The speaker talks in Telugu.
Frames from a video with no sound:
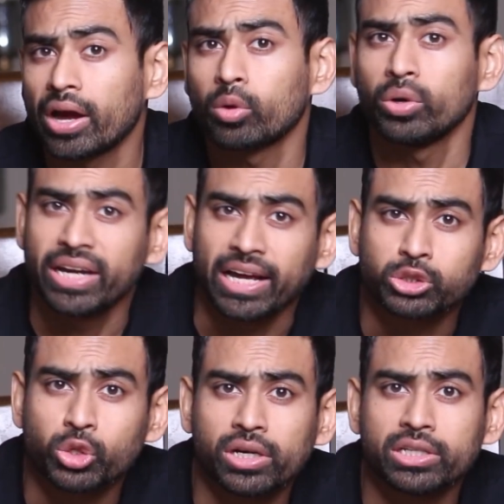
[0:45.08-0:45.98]
ఏదైనా
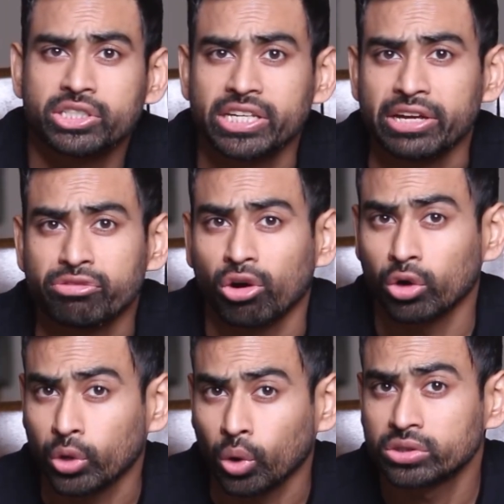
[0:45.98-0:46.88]
న్యాచురల్
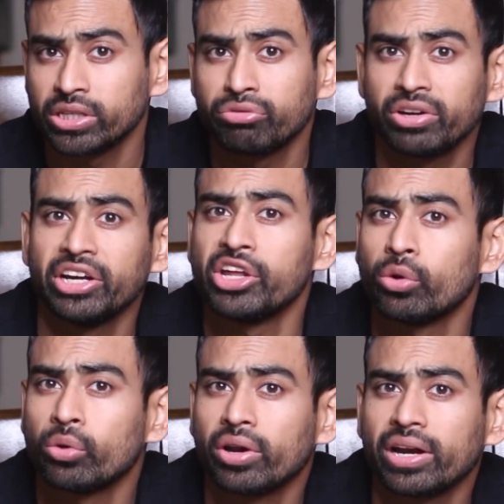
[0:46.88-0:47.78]
సేఫ్ టాక్సిన్ ఫ్రీ
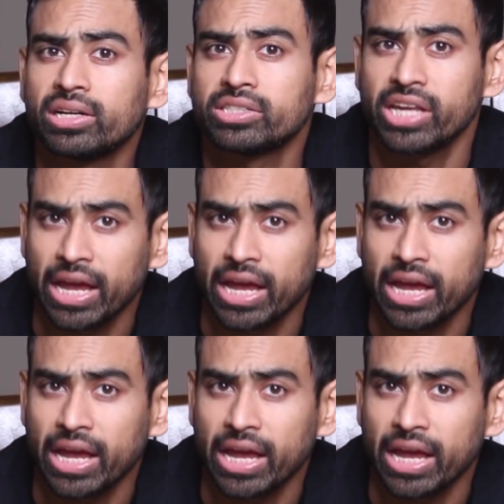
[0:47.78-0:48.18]
డియోడరెంట్స్